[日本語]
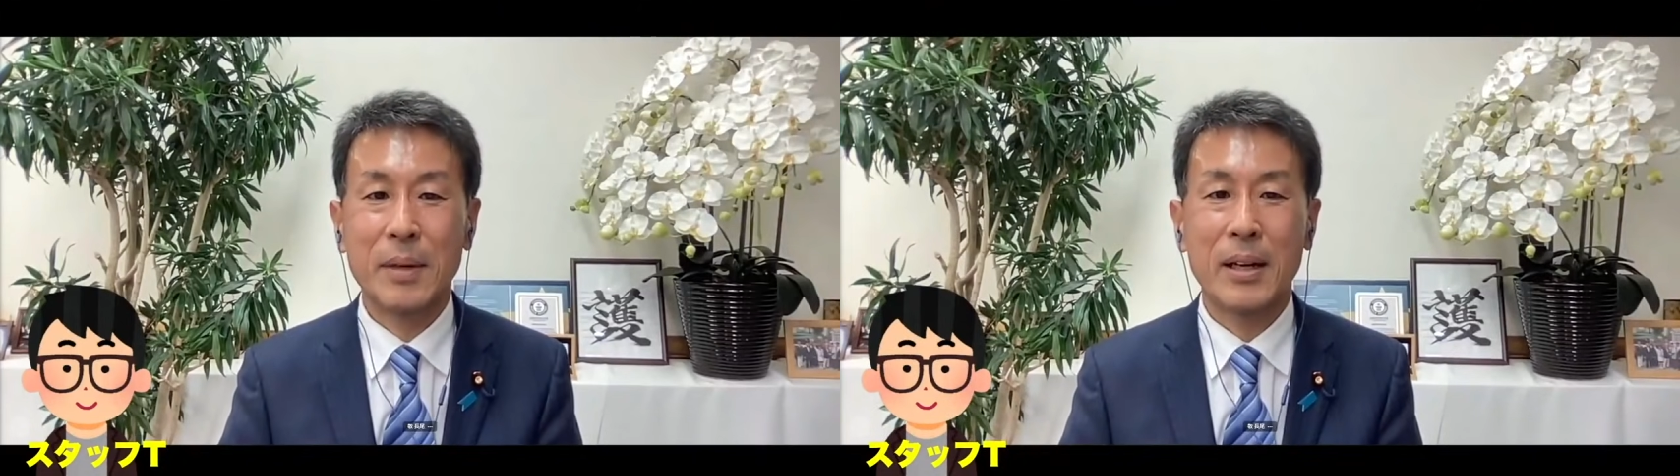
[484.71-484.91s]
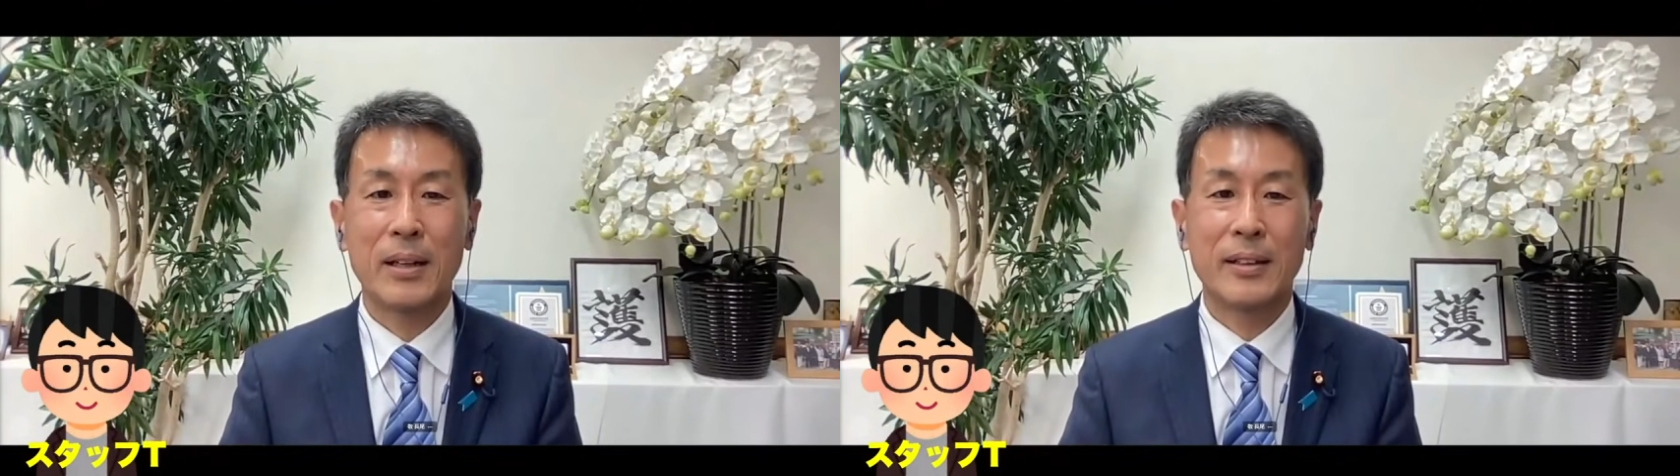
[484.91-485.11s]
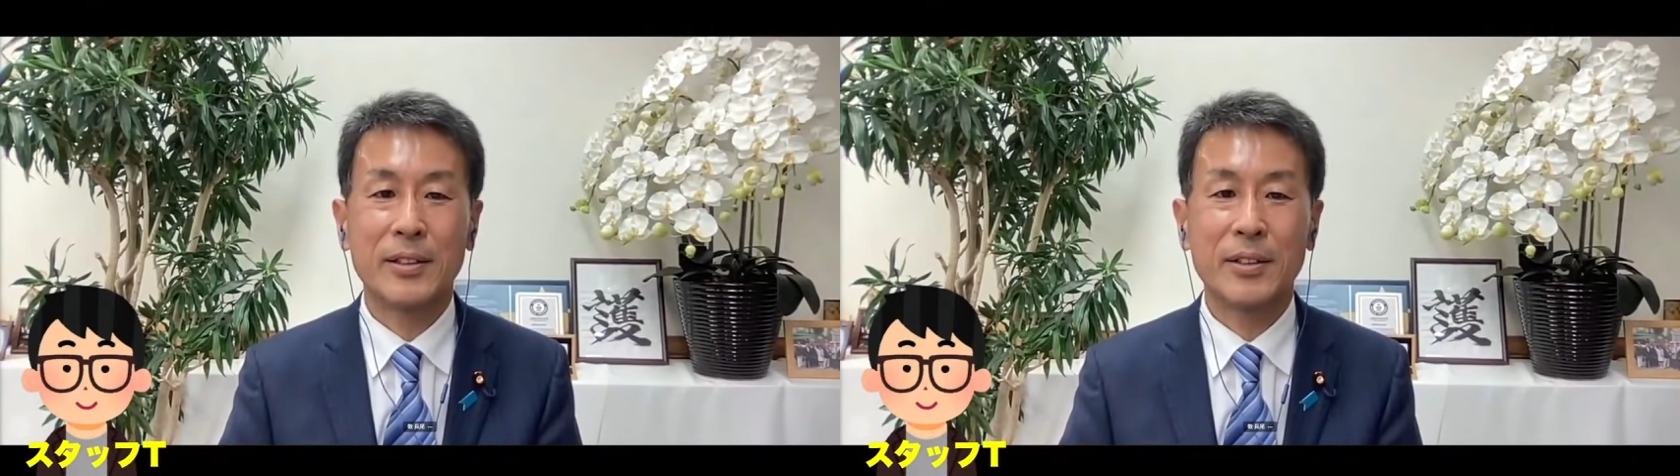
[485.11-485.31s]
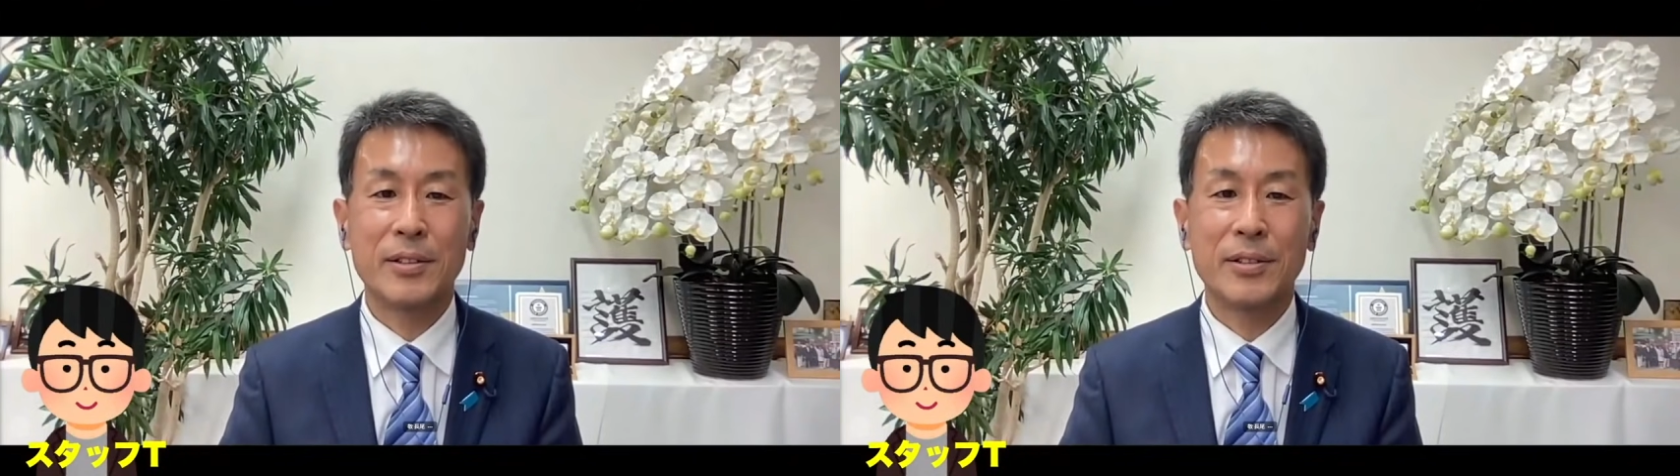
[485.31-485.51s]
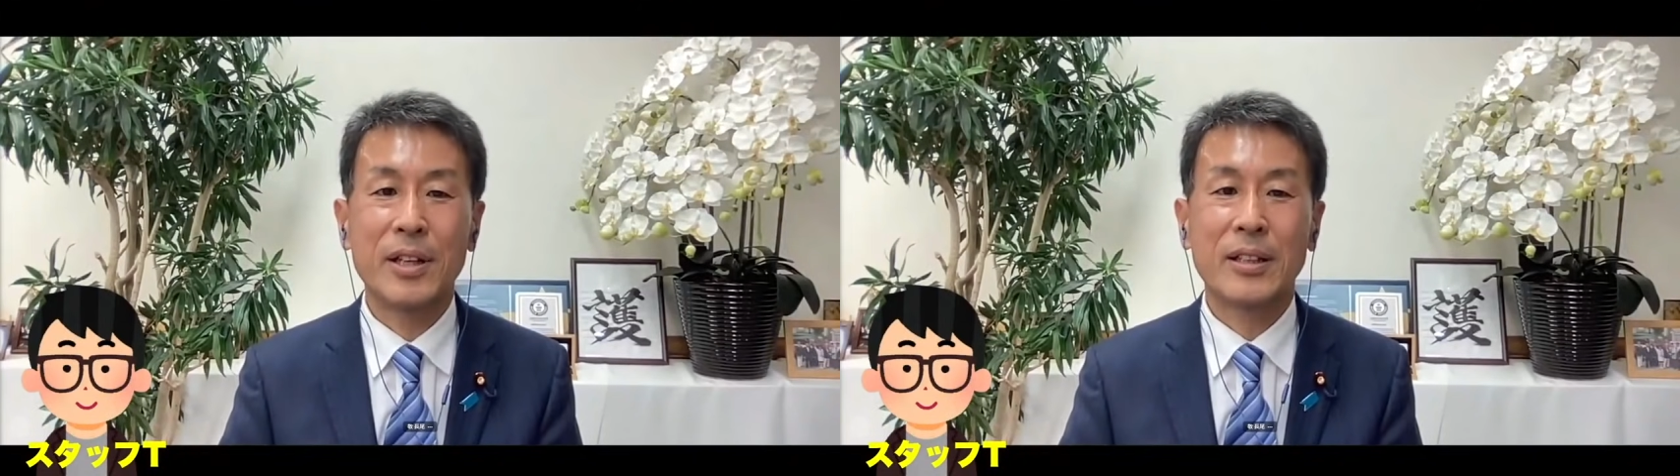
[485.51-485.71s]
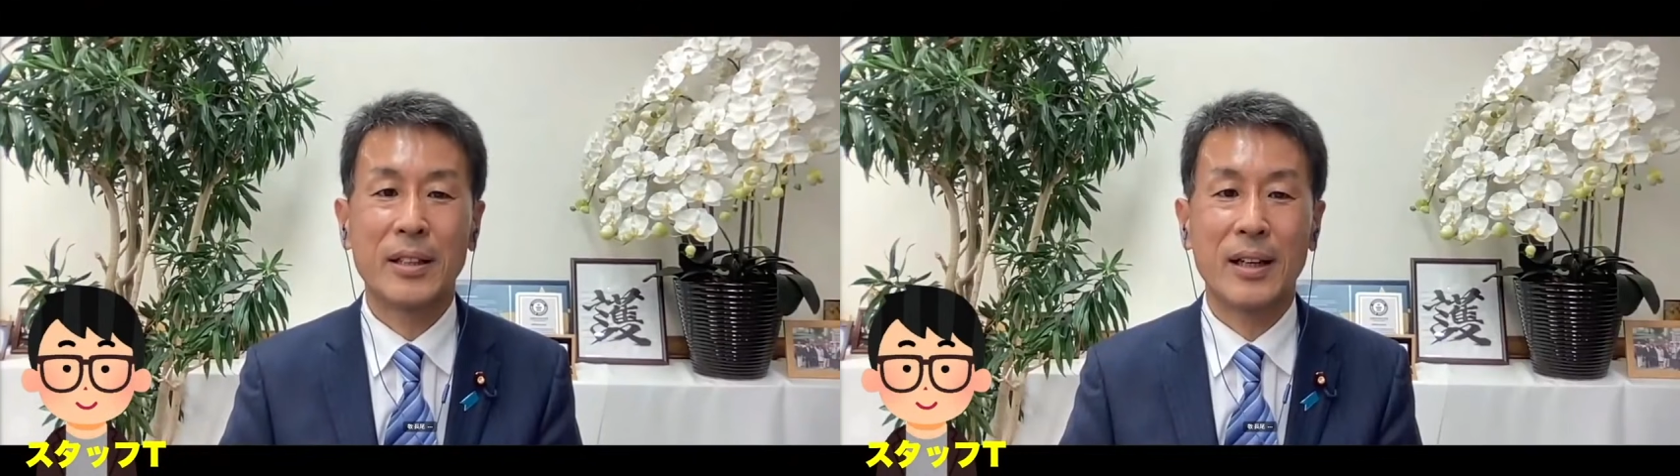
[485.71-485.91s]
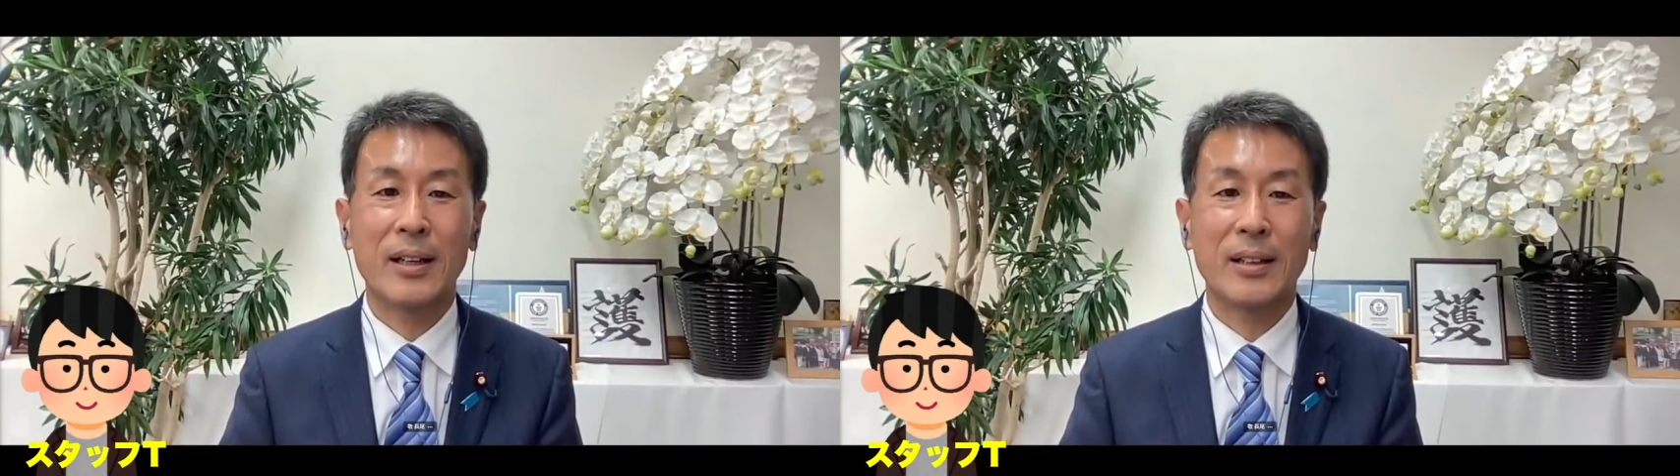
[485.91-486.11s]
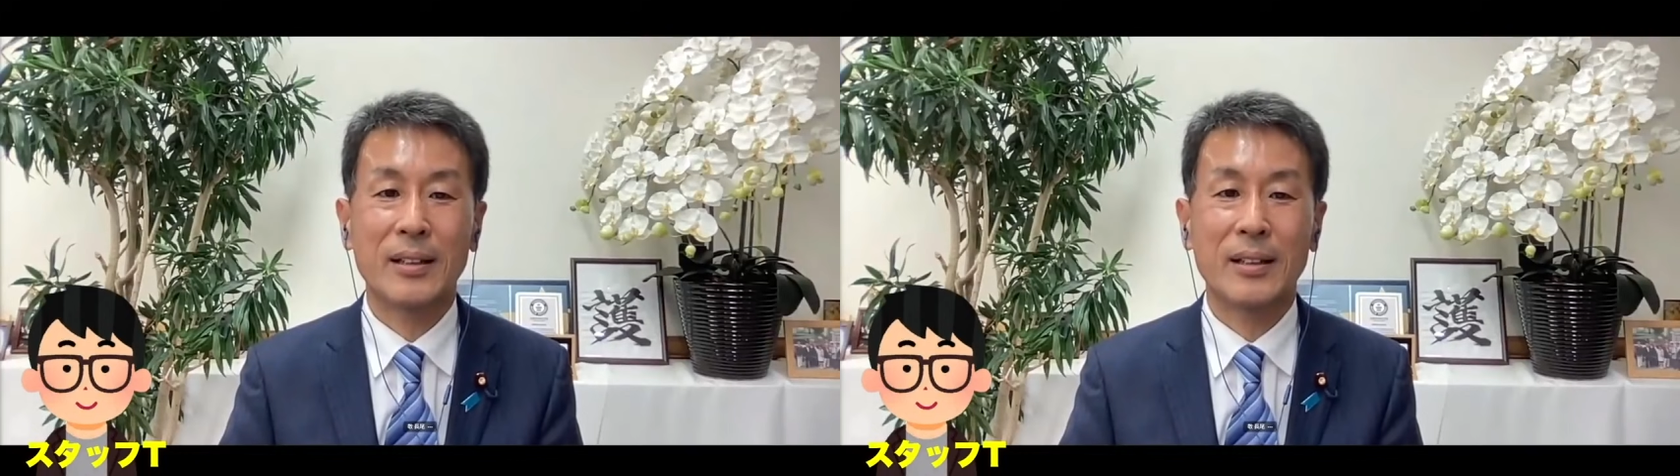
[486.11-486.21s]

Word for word: あ緩やかな